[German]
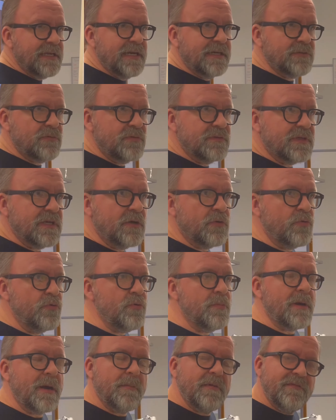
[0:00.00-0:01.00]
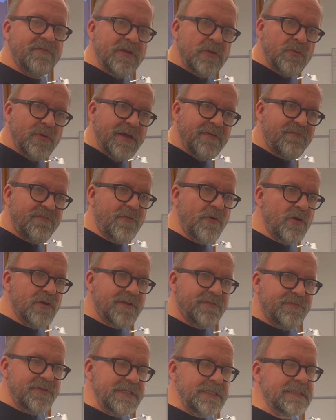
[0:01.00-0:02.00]
an unserer Rübe, aber wenn du Erfolg
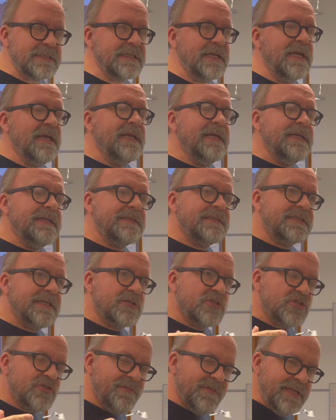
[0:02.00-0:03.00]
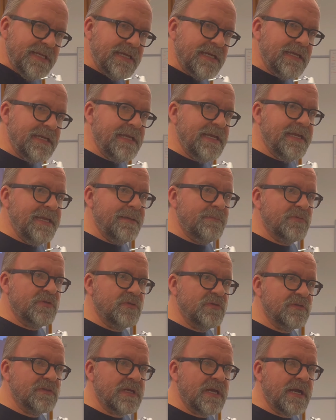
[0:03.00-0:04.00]
willst, ist das Schwierige eben zu
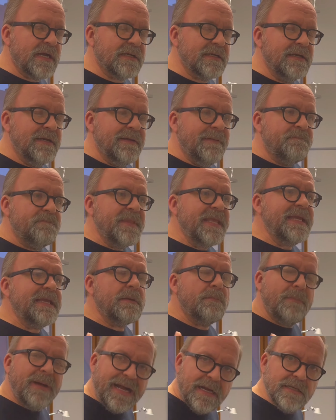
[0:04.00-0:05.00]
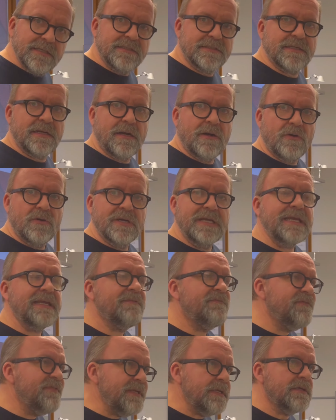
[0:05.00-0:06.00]
sagen, ich mache es auch,
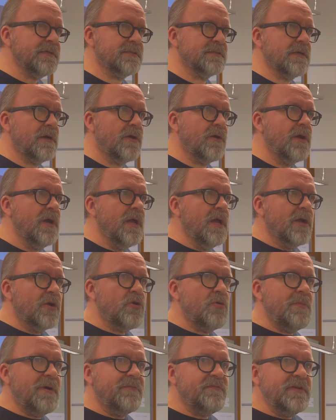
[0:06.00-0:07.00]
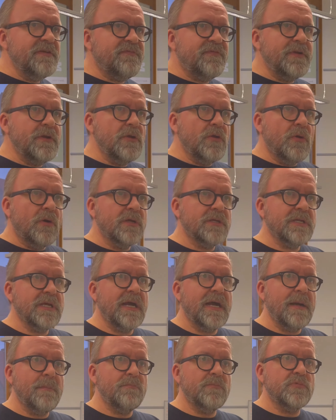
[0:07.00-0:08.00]
ich will es auch. Guck mal, wie viele Leute
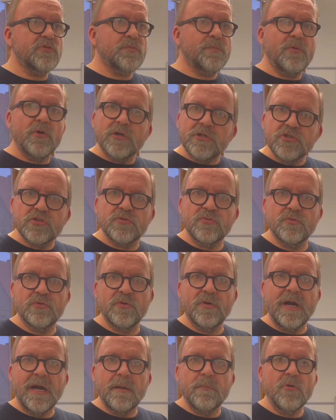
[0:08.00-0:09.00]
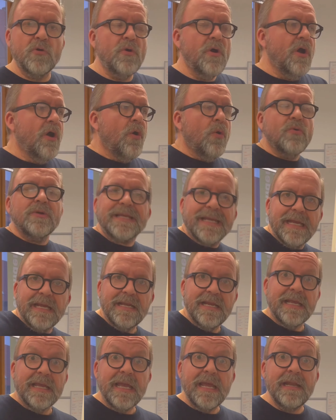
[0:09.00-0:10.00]
haben ein Sportstudio-Abo und gehen
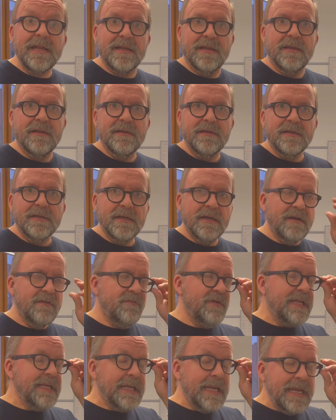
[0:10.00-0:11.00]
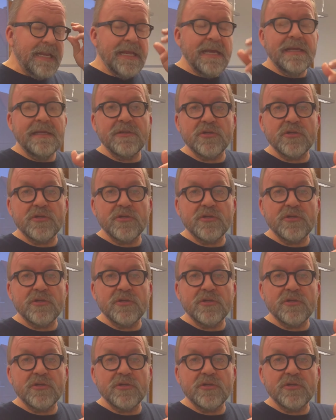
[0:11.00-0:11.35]
nicht hin? Ja, wenn jeder ins